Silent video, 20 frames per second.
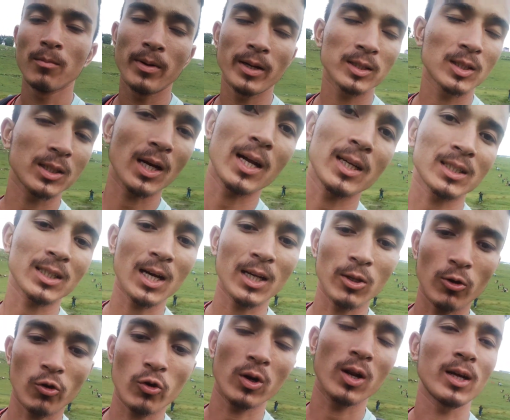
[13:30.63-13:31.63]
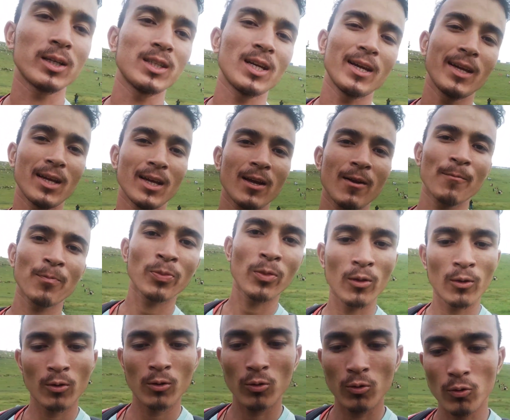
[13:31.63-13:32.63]
में चार चांद और लग जाएंगे
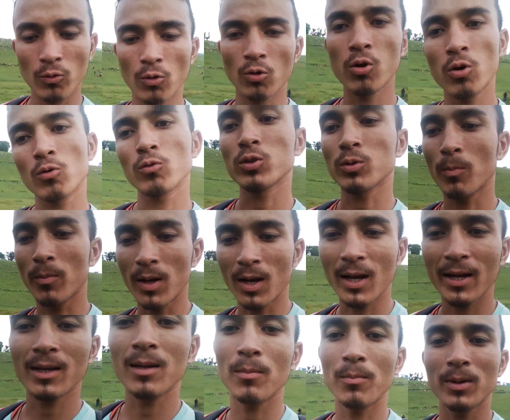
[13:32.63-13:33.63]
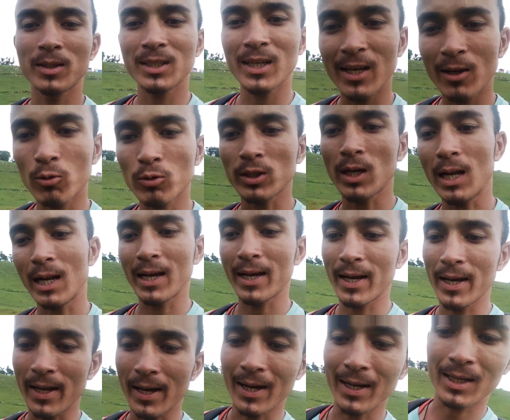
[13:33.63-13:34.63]
तो कुछ मलग मज़े ही कुछ
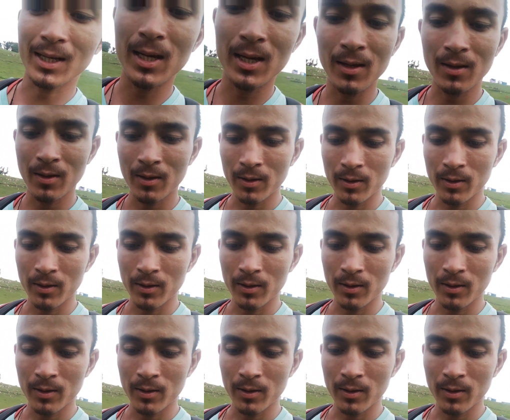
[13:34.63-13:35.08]
अलग है यहाँ के